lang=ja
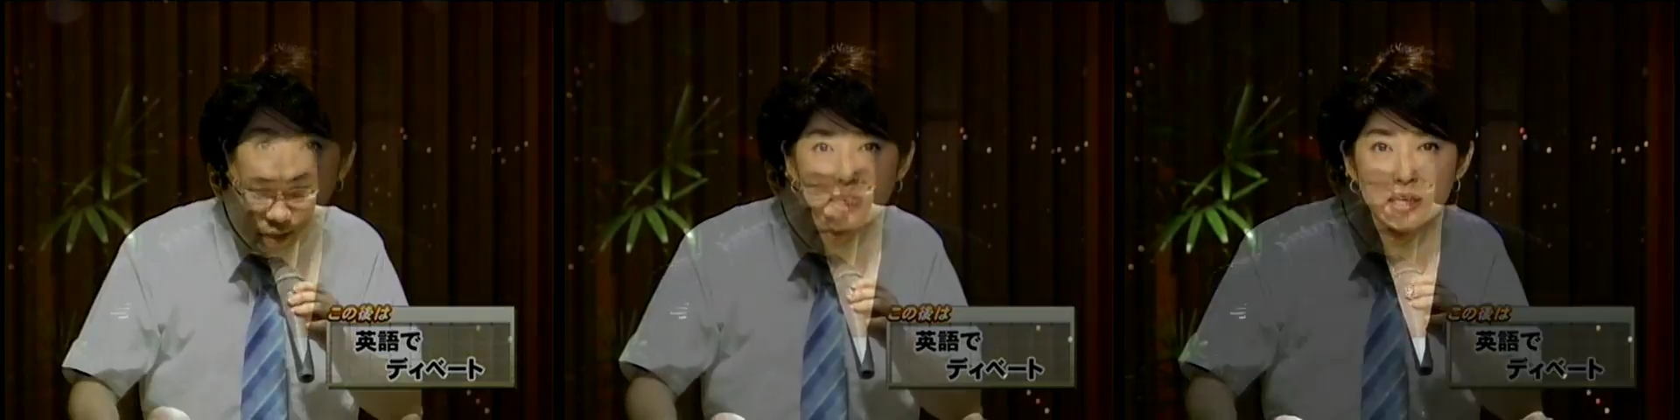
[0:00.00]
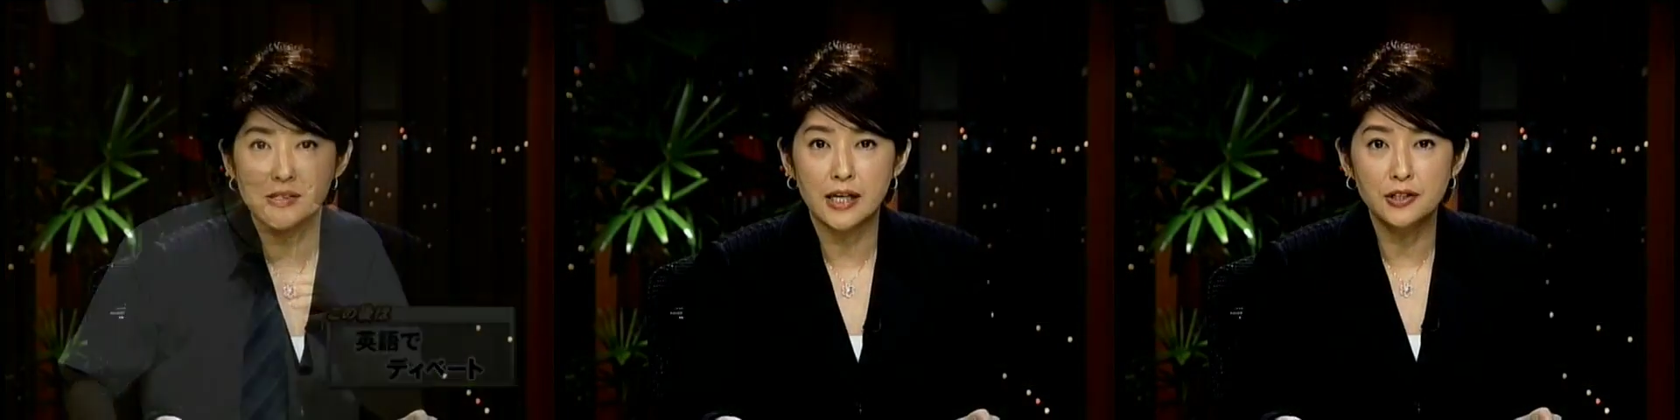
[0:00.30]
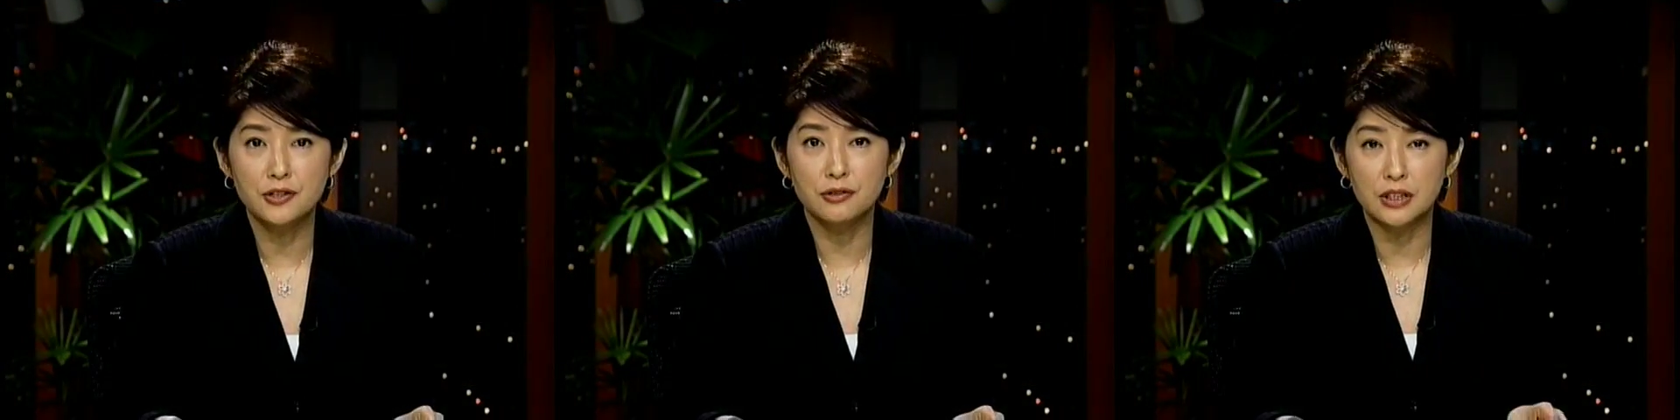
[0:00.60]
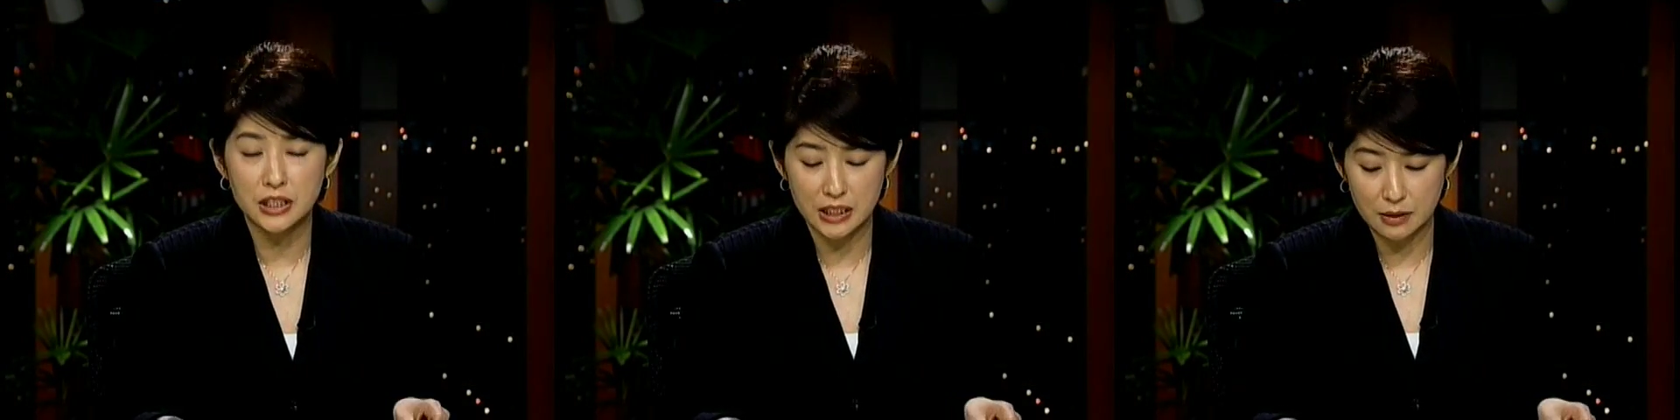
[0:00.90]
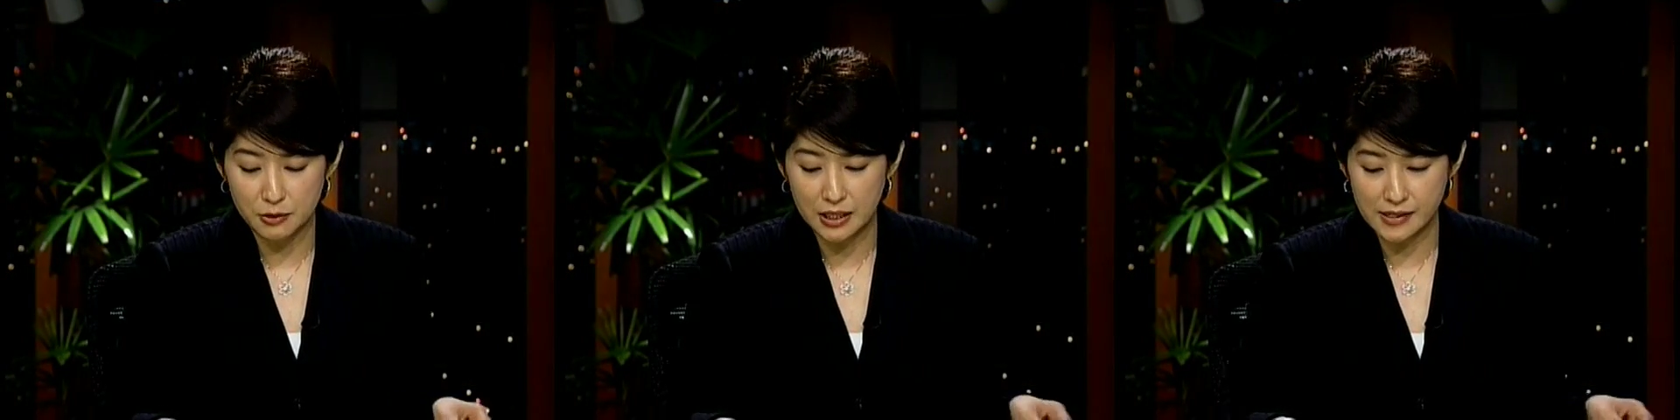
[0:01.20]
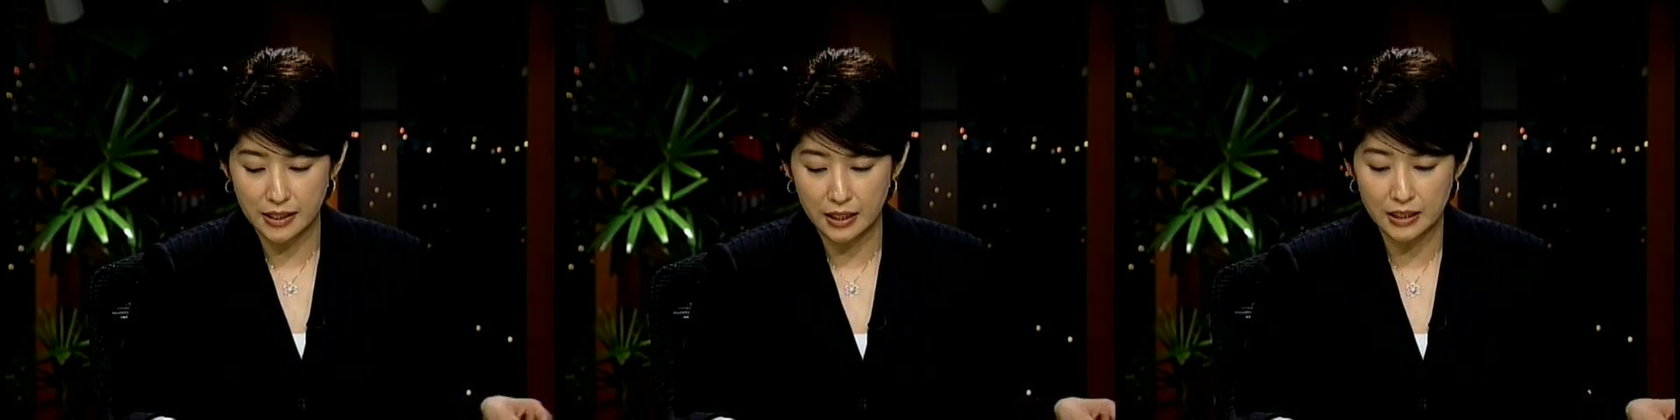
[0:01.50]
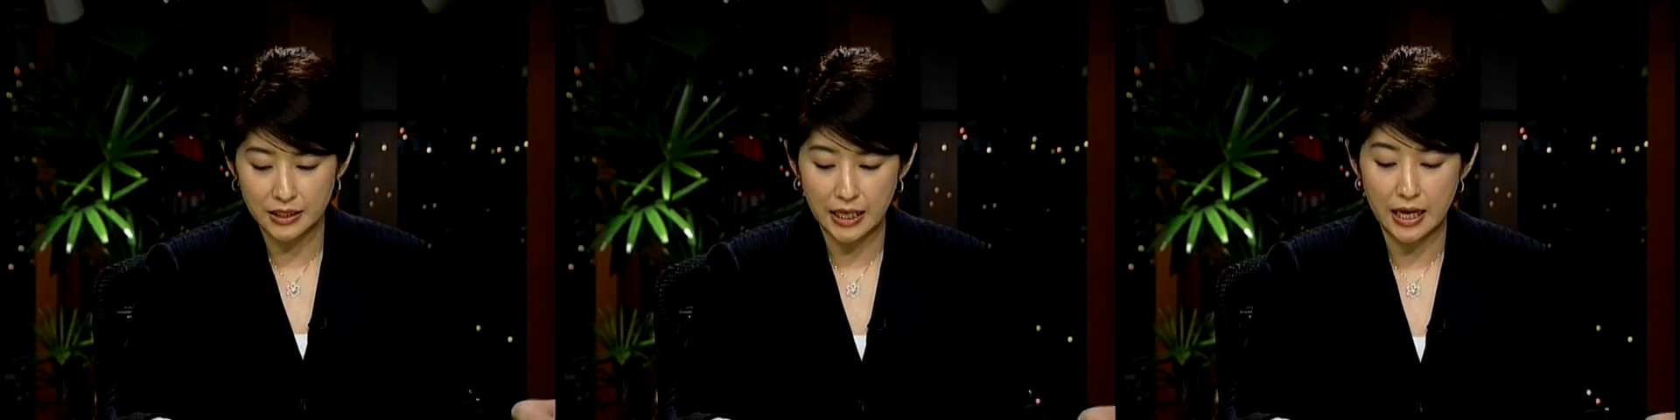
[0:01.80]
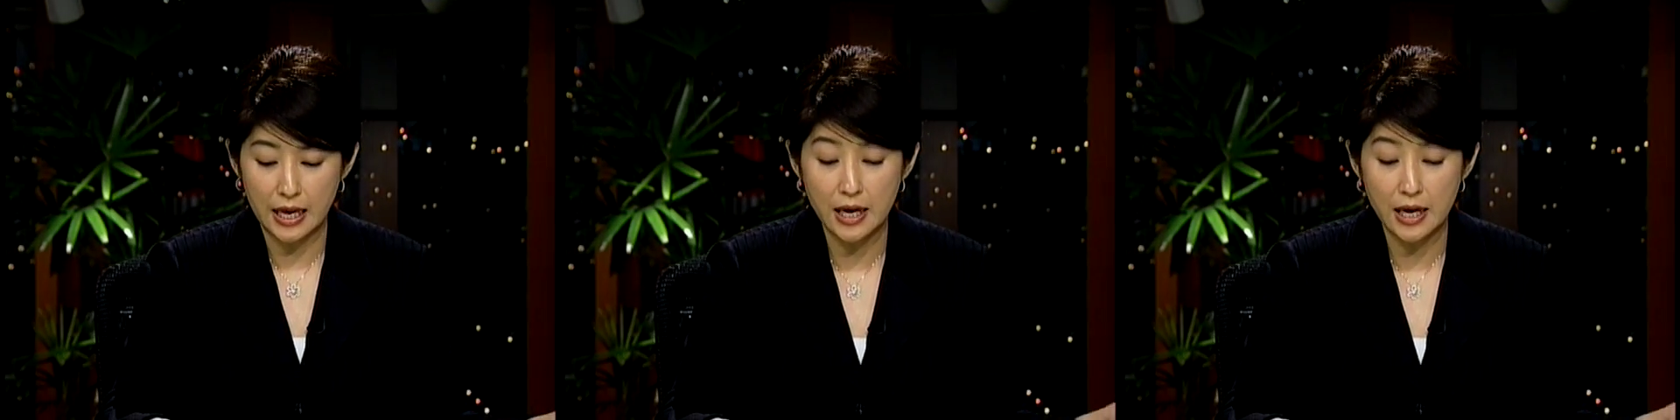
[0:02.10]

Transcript: から32チームが参加した